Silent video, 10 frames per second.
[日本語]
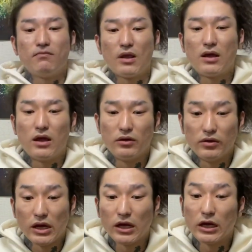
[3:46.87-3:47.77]
あの、
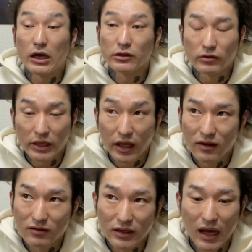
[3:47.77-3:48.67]
長々とね、
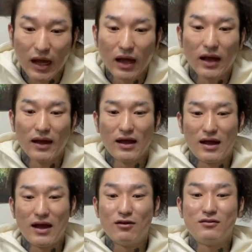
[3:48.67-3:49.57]
こんな、
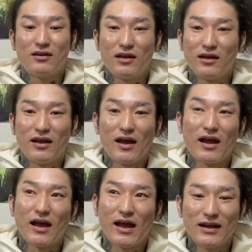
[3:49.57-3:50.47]
アホな
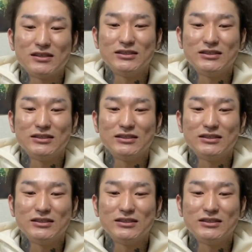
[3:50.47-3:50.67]
話